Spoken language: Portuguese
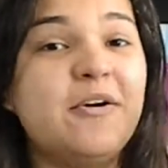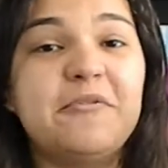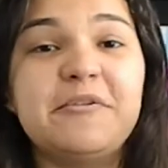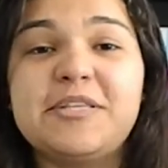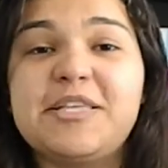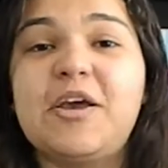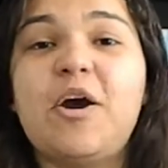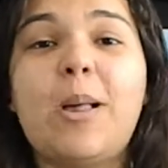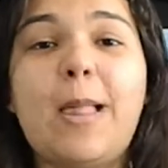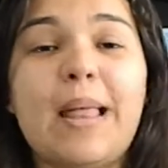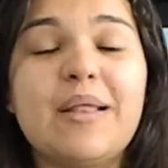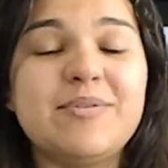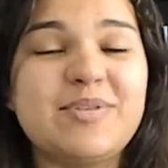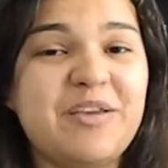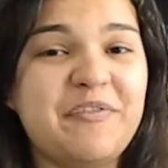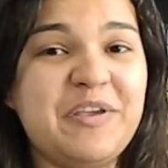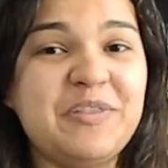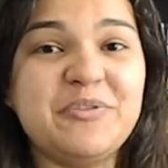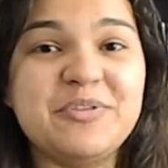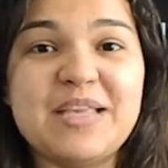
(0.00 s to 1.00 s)
Os Enrolados
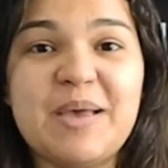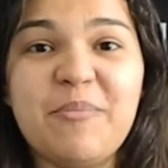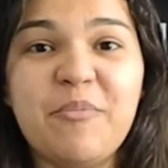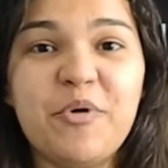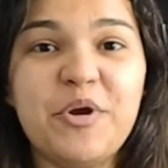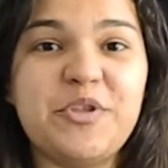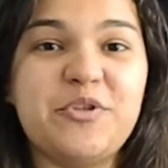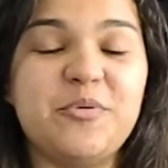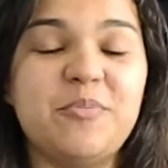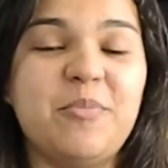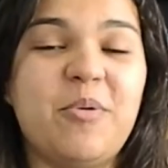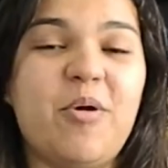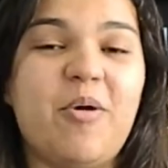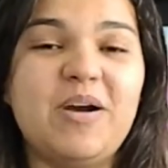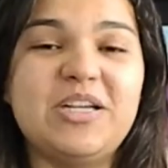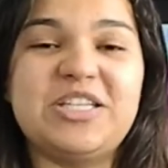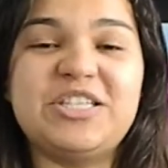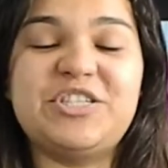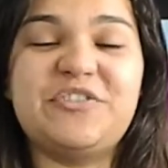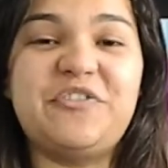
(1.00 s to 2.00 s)
Eventos é muito bom,
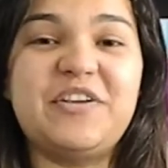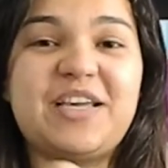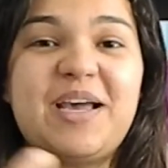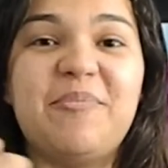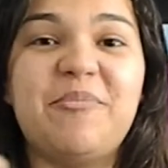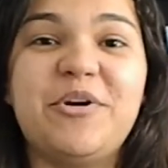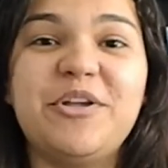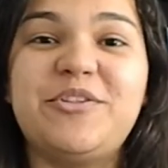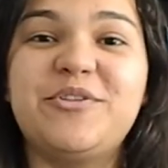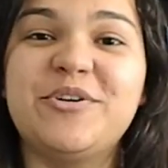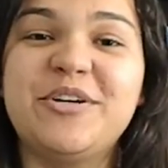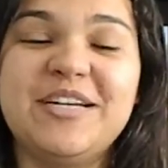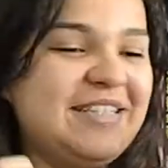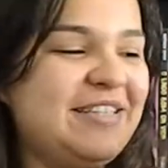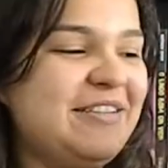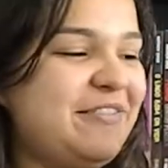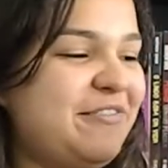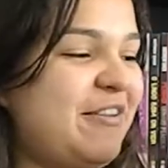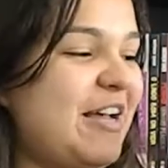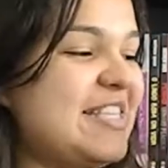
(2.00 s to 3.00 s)
a gente fica muito
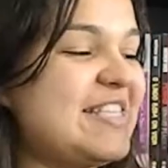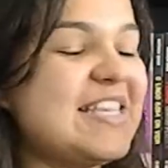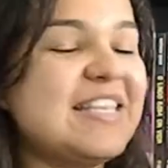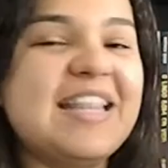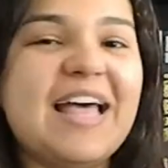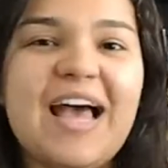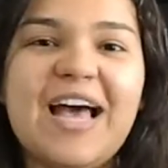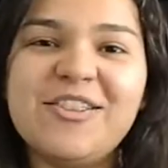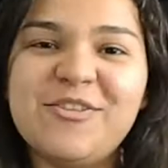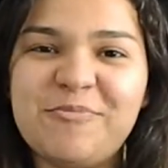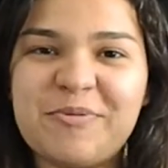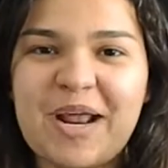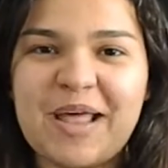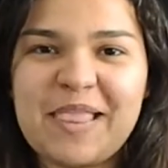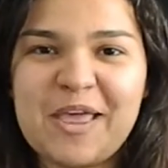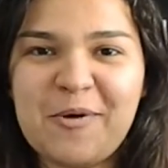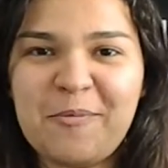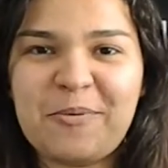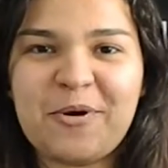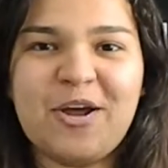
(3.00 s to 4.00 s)
fascinado para
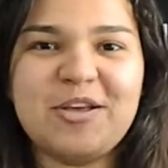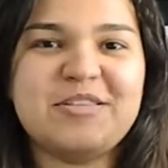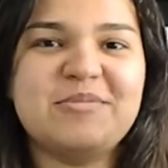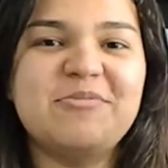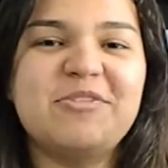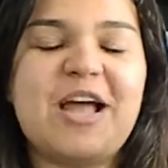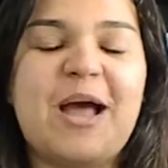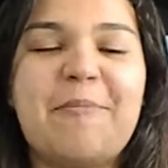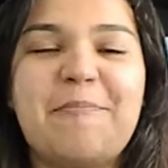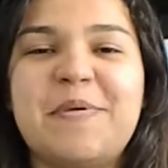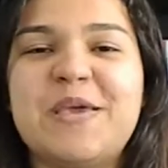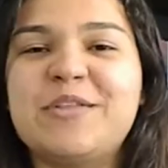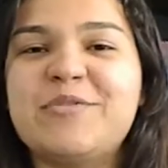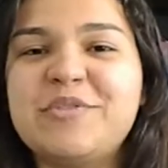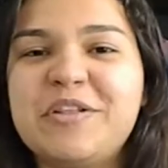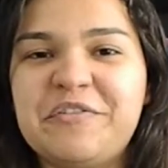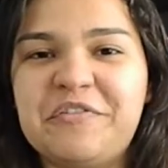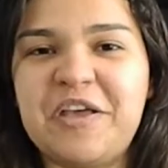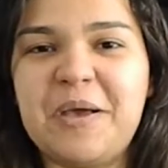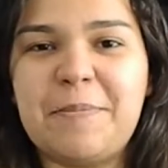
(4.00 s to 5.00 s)
ler o próximo capítulo
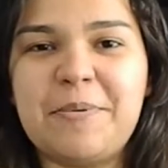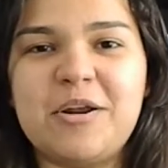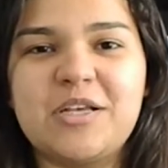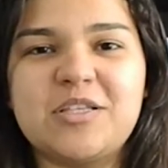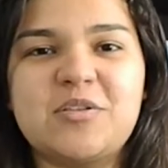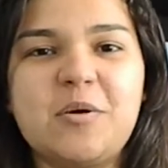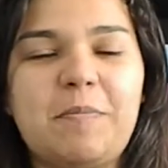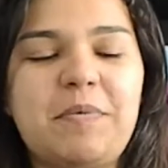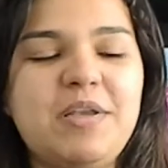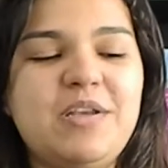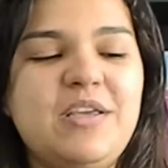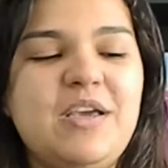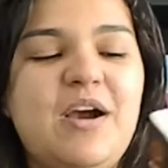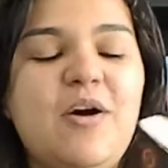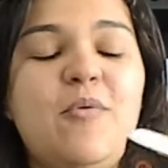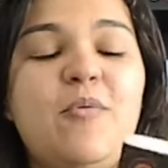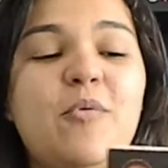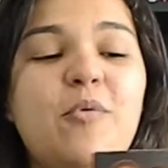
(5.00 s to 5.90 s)
e ver a próxima opinião.